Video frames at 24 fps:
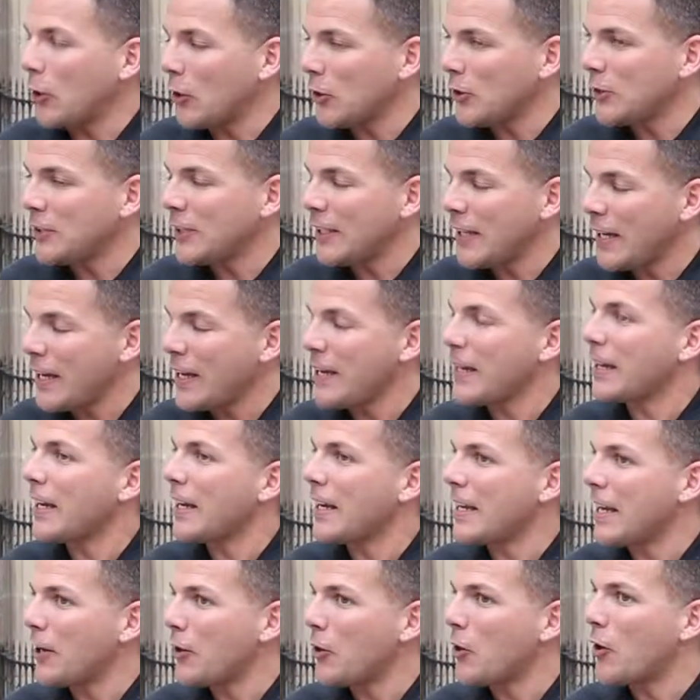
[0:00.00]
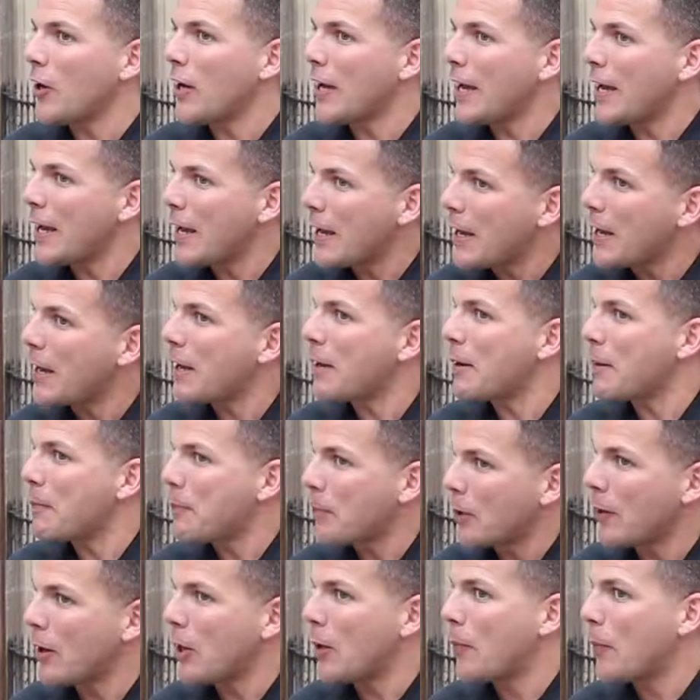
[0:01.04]
coche, que ya lo he
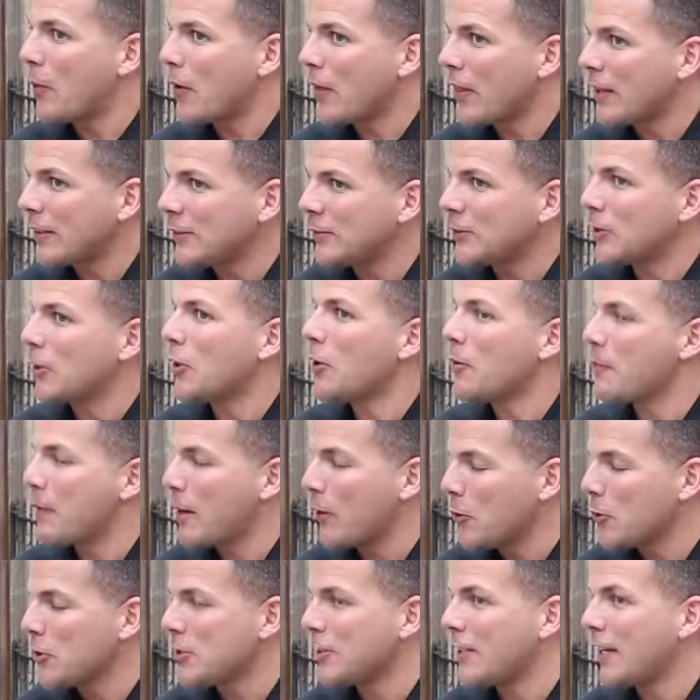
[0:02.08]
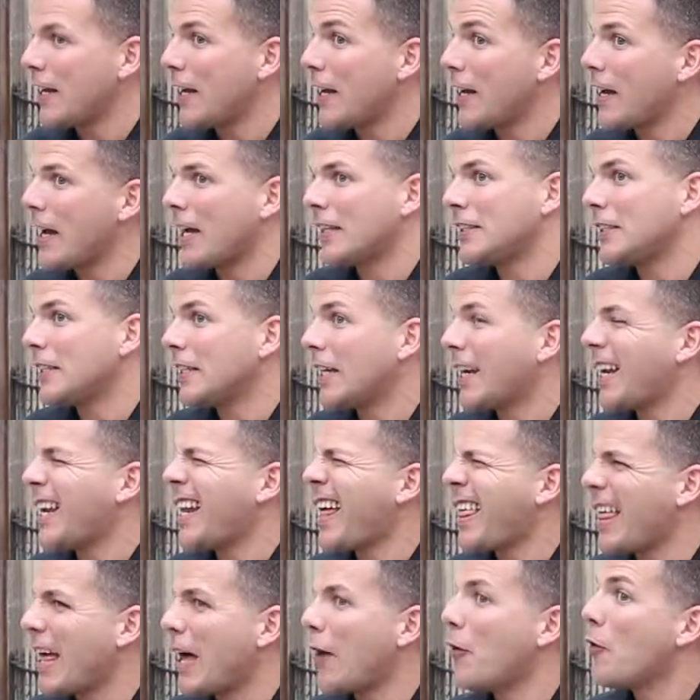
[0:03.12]
probado por dentro, me gusta, así que
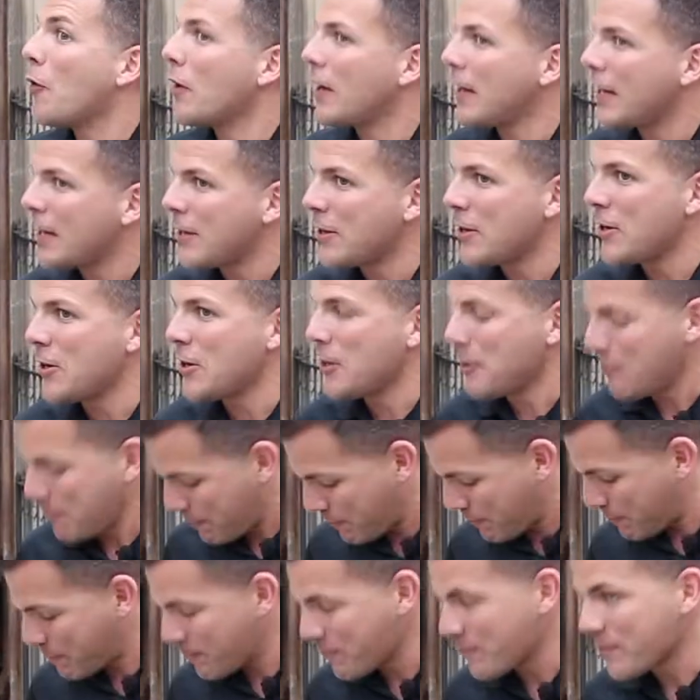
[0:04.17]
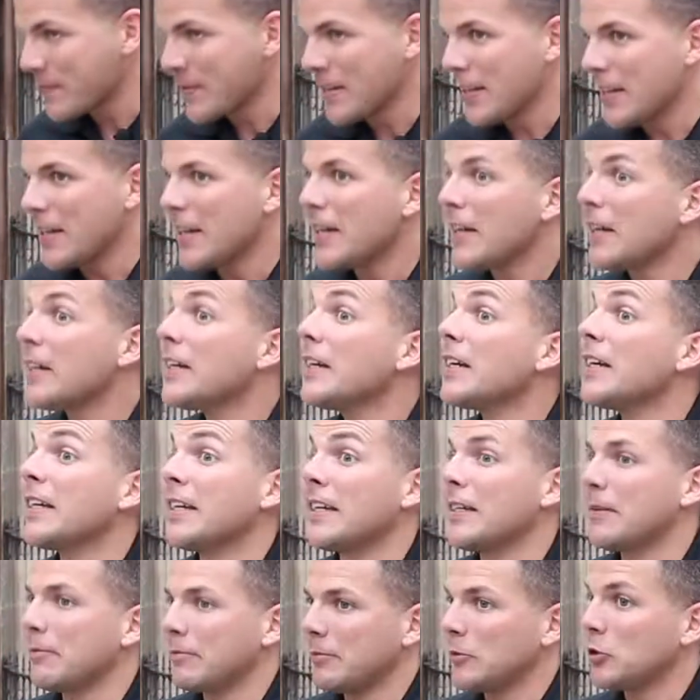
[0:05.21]
nada, hago un guiño
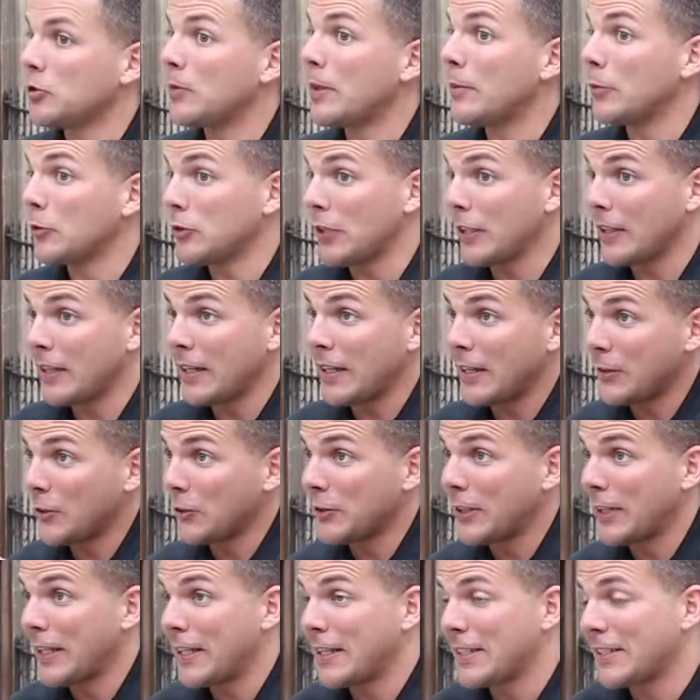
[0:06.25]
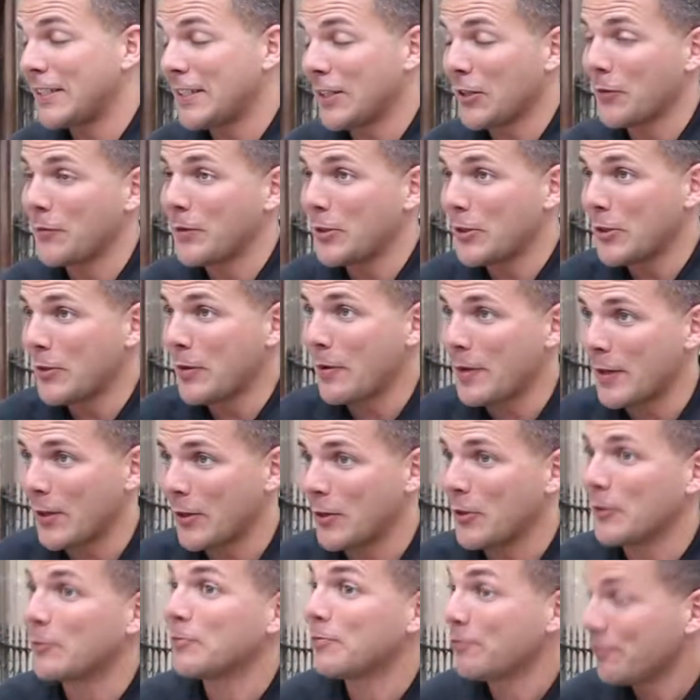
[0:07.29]
y nos vemos aquí No te quieres ni comer ni
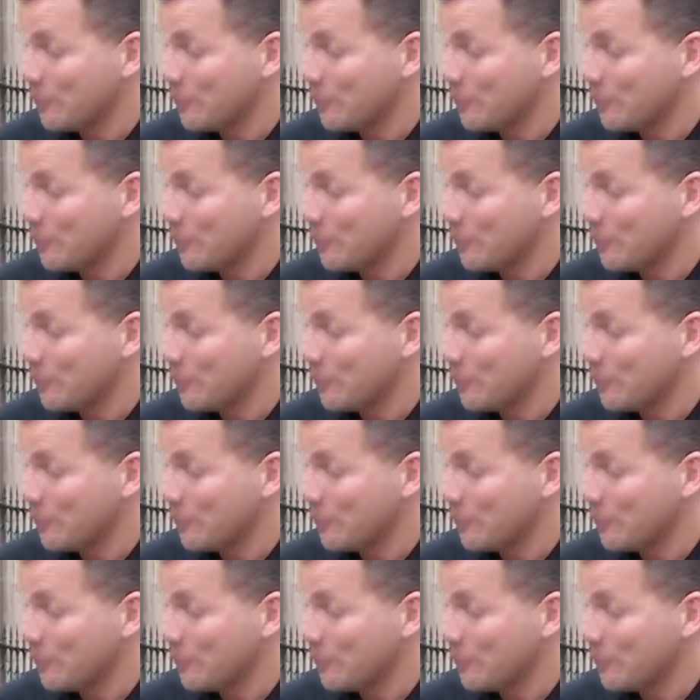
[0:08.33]
beberlo.